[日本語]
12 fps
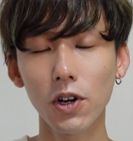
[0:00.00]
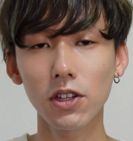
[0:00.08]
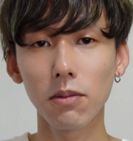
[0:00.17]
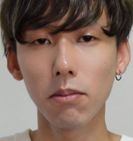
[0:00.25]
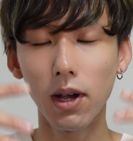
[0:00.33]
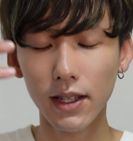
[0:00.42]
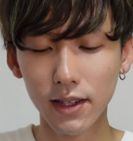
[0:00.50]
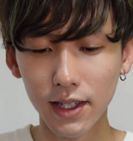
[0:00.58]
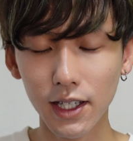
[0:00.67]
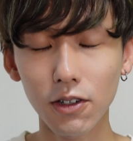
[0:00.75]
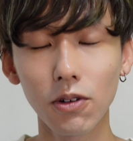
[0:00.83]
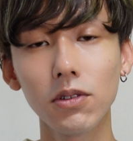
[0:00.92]
れと全く
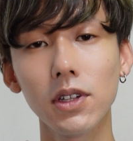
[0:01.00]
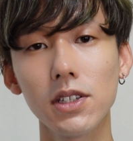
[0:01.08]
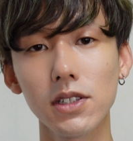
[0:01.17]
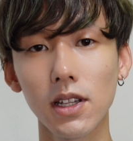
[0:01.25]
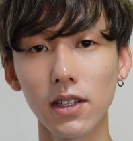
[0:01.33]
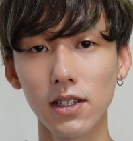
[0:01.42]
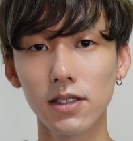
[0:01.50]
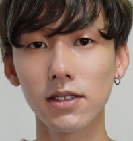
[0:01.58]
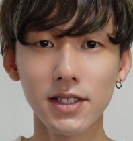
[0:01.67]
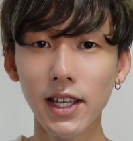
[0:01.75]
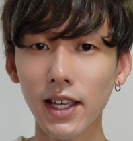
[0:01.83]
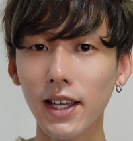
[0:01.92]
同じなんです。
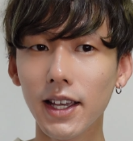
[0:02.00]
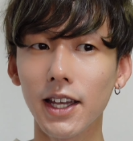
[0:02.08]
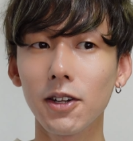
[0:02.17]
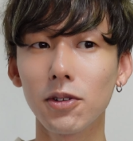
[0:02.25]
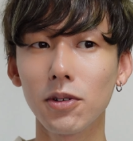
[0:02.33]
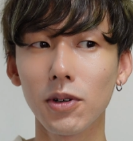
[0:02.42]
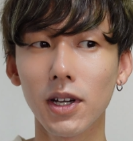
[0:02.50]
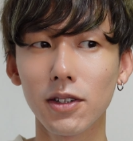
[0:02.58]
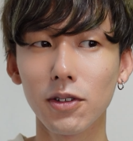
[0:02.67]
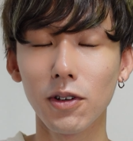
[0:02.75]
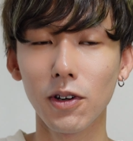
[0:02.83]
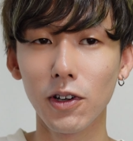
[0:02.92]
前回の動画
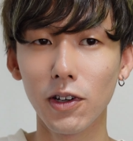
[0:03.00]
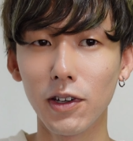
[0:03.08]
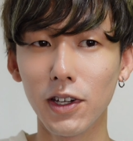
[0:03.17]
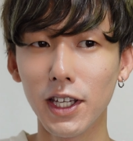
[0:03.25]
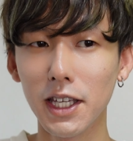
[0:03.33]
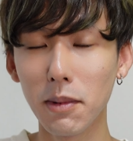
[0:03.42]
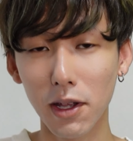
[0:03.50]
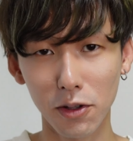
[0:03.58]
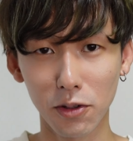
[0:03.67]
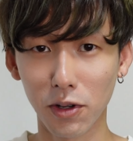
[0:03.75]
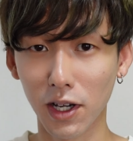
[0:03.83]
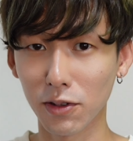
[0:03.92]
と今
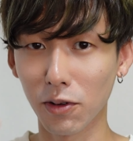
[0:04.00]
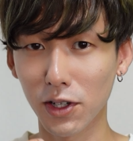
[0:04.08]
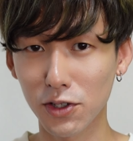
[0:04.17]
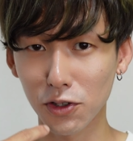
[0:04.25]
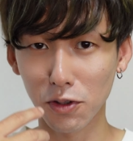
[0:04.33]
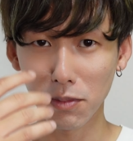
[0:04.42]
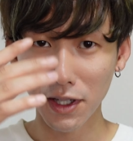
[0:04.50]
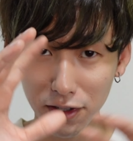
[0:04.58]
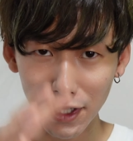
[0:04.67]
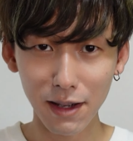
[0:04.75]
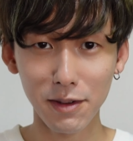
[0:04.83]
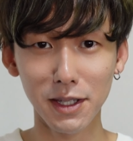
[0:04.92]
の動画の俺ちょっと見
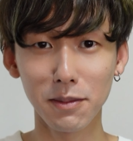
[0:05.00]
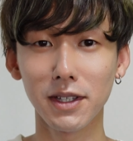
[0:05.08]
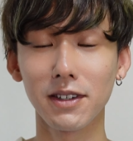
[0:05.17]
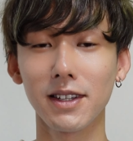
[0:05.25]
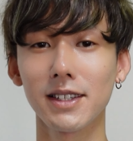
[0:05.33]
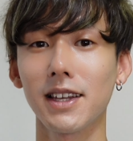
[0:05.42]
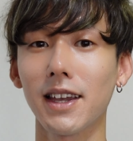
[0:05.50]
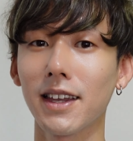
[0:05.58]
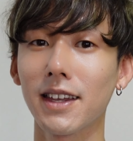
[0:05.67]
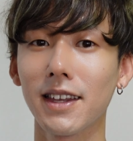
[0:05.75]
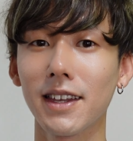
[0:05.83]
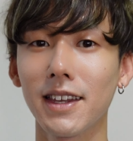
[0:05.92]
比べてみてください。
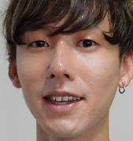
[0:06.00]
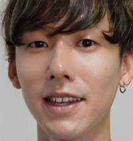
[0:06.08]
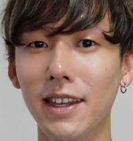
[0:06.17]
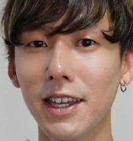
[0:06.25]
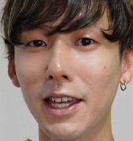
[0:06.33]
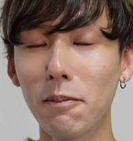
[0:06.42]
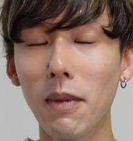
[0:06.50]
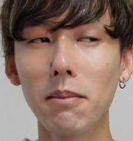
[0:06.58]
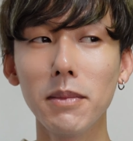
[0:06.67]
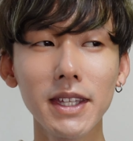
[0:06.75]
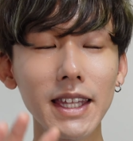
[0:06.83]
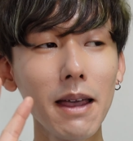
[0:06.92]
まあ
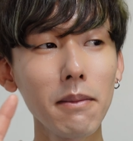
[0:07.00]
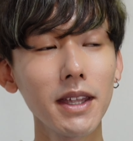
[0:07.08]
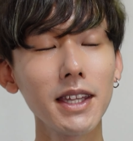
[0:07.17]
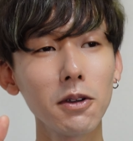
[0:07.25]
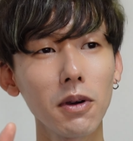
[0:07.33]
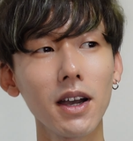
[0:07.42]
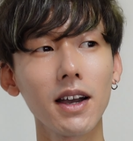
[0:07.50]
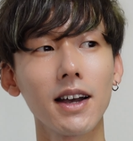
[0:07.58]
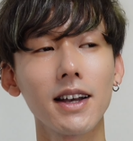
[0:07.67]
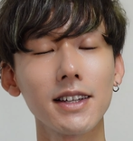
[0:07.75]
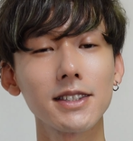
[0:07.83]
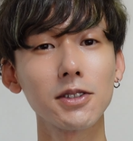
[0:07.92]
見た目に
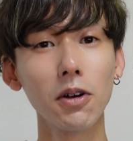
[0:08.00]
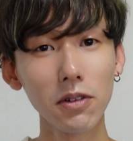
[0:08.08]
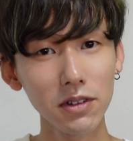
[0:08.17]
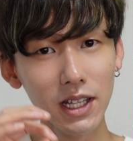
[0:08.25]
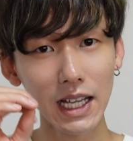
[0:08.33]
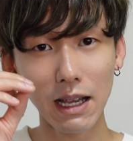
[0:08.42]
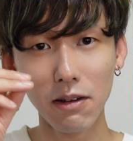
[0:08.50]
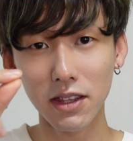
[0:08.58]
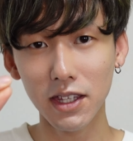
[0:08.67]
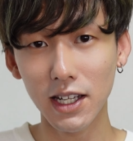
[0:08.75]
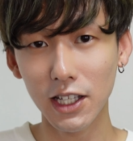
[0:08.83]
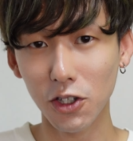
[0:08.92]
はそんな変
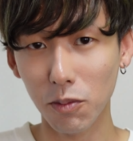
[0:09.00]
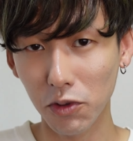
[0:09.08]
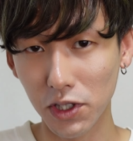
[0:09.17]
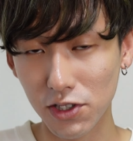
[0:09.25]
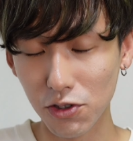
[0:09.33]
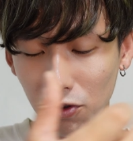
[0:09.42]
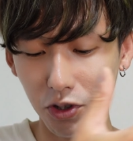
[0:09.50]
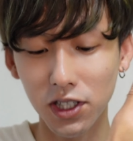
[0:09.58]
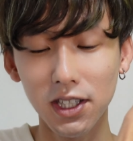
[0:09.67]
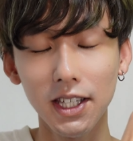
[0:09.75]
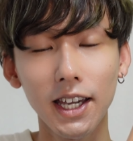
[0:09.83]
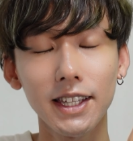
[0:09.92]
わってないと思うんです。ちょっと
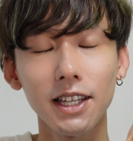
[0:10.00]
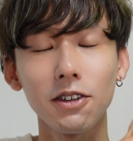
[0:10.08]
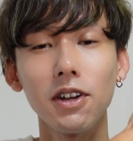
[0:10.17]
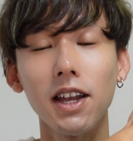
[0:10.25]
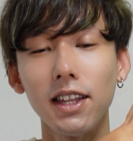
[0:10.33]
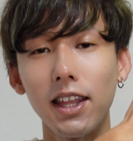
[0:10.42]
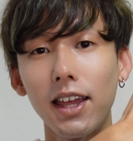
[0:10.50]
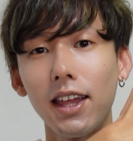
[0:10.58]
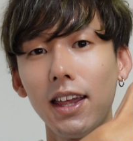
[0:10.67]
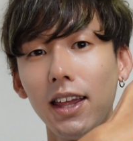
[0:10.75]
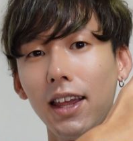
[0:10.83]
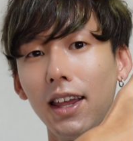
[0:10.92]
日に焼けたぐらいで。
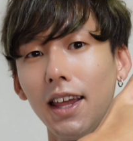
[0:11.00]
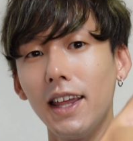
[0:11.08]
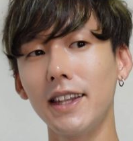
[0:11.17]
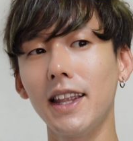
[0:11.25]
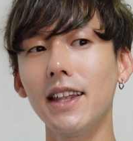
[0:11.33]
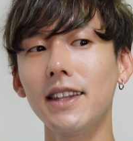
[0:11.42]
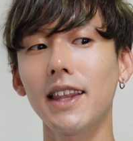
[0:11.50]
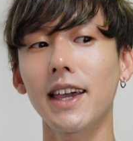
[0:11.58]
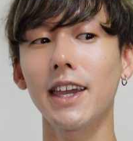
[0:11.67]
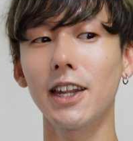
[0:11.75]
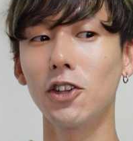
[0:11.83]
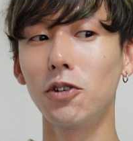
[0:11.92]
なんだ
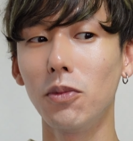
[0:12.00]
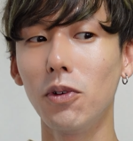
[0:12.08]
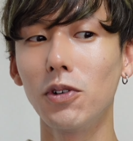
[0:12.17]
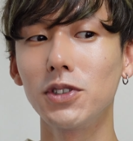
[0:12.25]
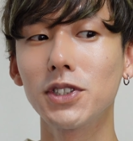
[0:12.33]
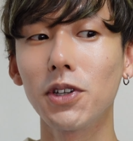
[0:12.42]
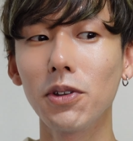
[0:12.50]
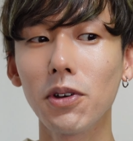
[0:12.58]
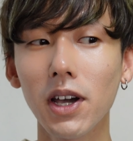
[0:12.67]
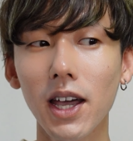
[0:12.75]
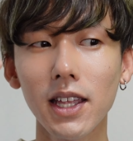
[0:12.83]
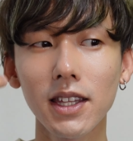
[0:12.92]
けれども、そ
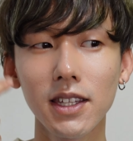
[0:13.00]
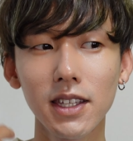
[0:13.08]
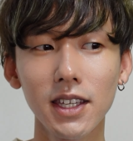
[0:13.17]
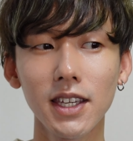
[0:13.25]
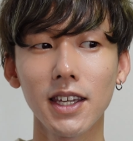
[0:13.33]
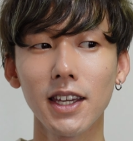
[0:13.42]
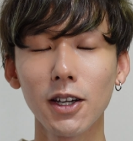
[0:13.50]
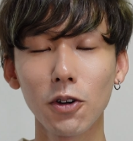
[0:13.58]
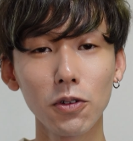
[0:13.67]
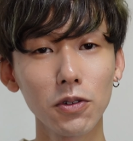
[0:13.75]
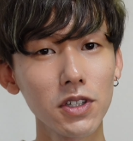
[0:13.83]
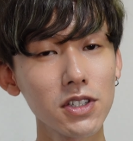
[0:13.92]
の間に、
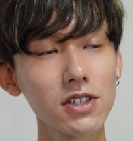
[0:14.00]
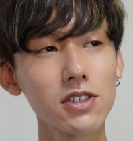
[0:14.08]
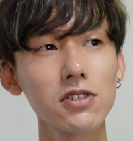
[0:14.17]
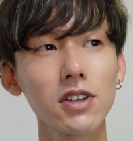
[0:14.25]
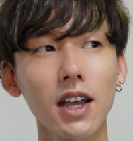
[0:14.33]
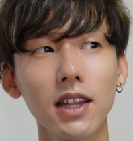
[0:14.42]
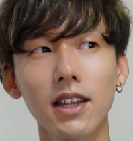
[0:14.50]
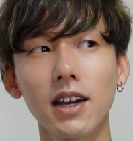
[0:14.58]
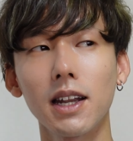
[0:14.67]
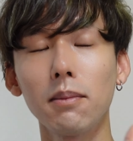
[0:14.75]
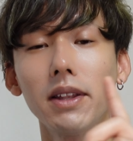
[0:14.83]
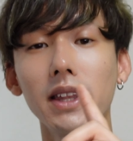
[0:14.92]
このいっしゅうかんだ
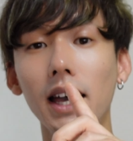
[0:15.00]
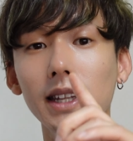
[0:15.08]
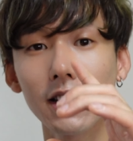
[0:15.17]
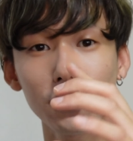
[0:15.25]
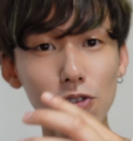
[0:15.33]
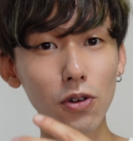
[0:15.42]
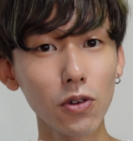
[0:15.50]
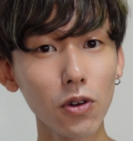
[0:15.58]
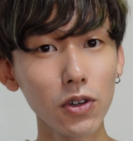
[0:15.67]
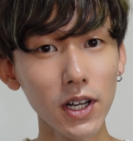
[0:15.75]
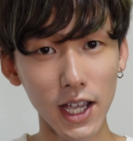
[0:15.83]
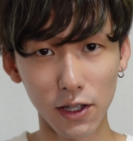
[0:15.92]
からまあななちょう
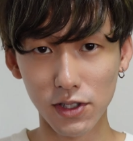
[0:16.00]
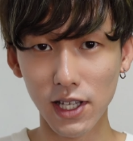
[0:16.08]
こぐらいの